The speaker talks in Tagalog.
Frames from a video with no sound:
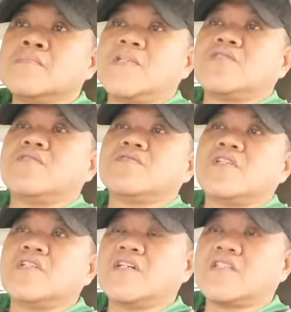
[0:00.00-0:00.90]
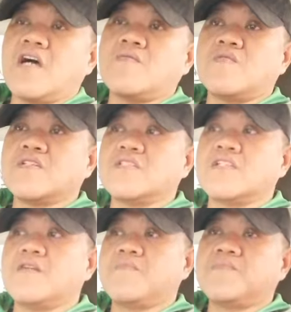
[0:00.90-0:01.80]
ito yung tinatawag
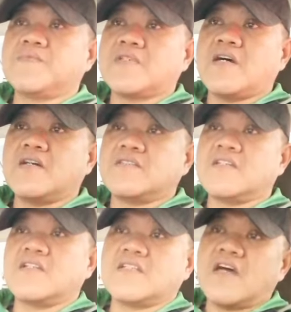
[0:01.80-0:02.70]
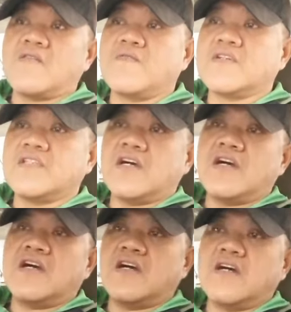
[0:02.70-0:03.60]
na sa tinatawag na
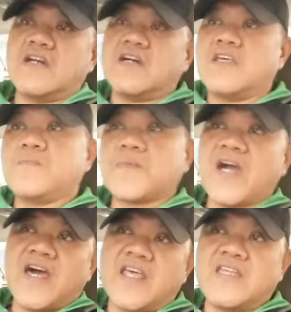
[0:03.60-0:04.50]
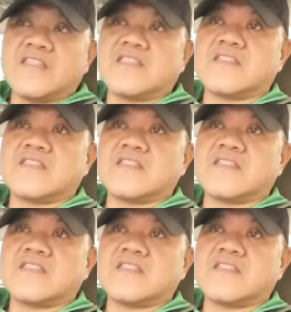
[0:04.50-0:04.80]
rip current